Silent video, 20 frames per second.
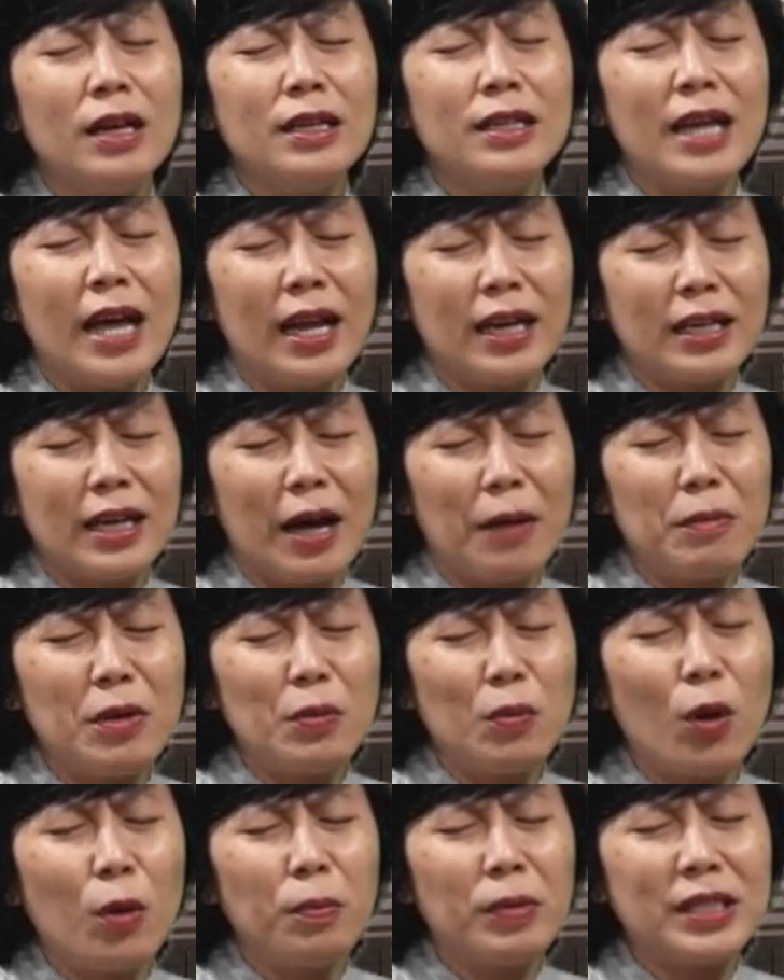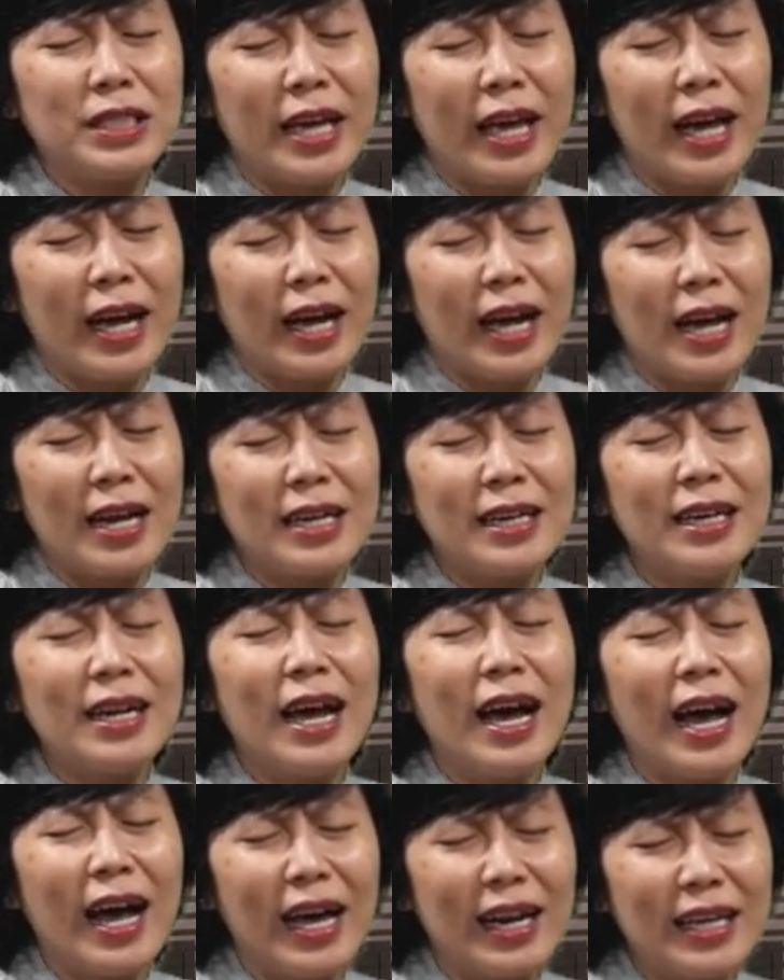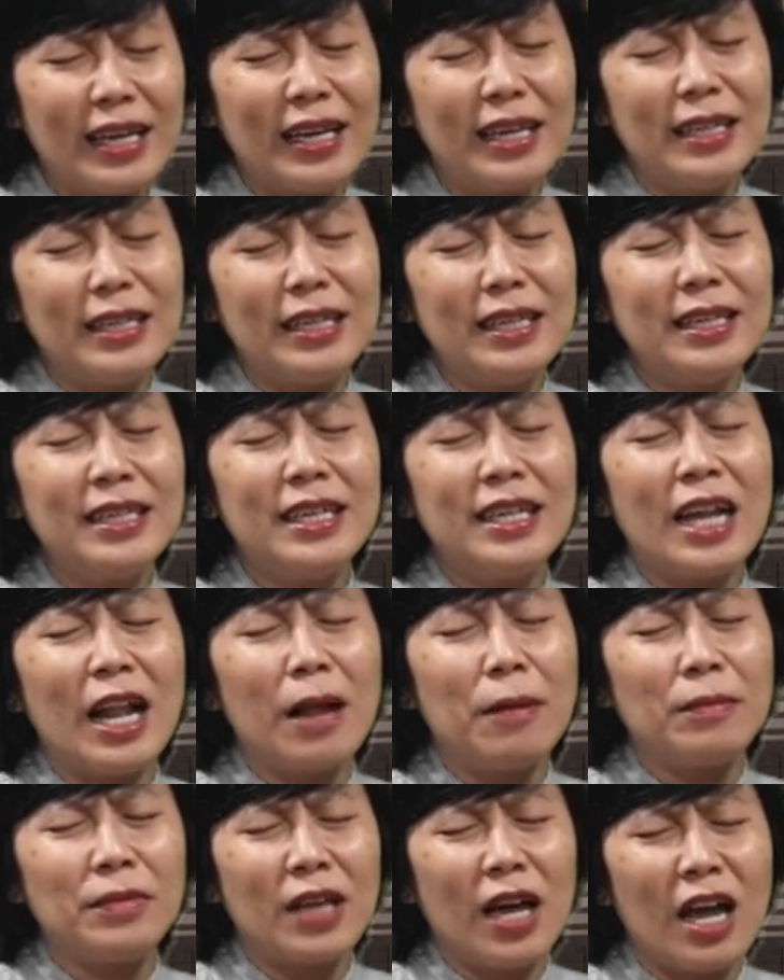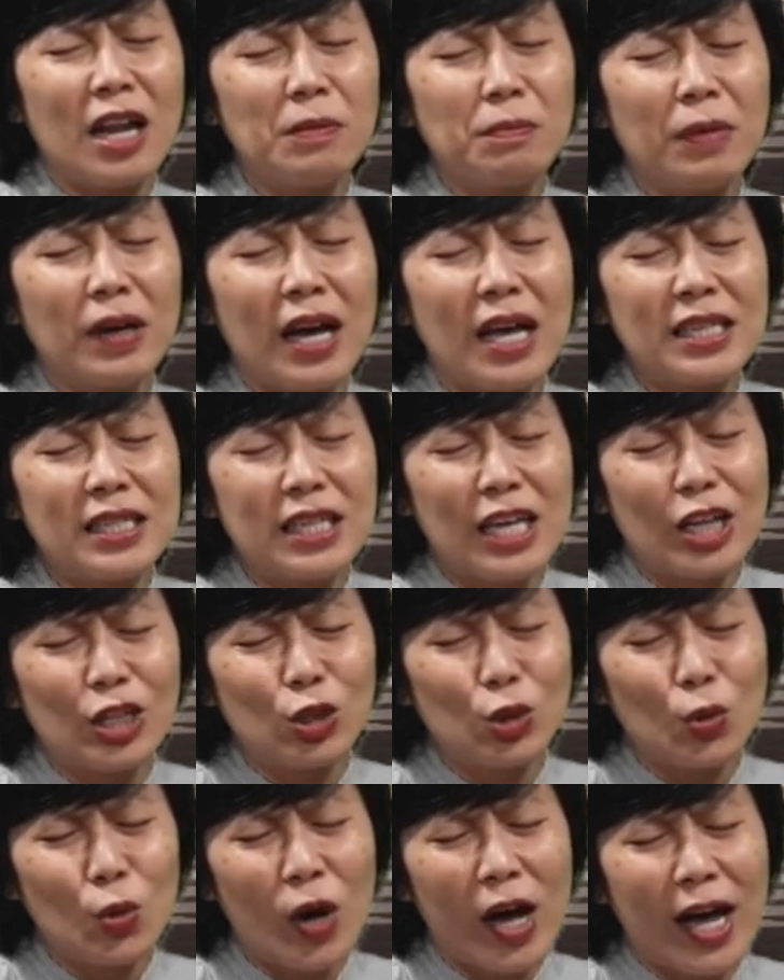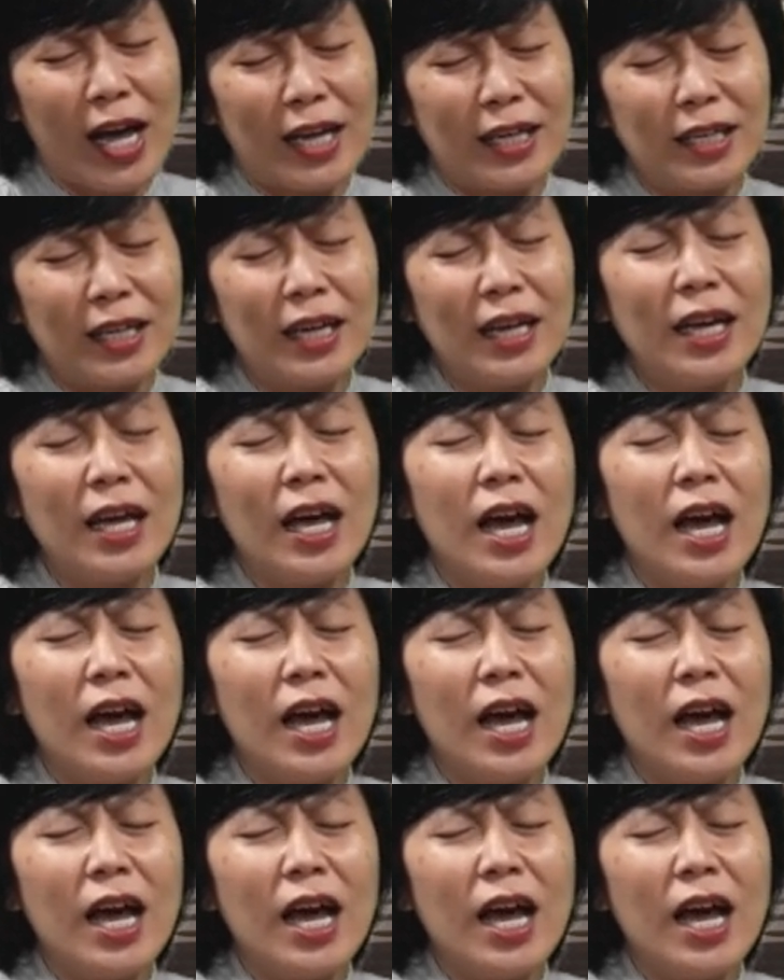dan kami mau percayakan hari ini di dalam tangan pengasihan Tuhan.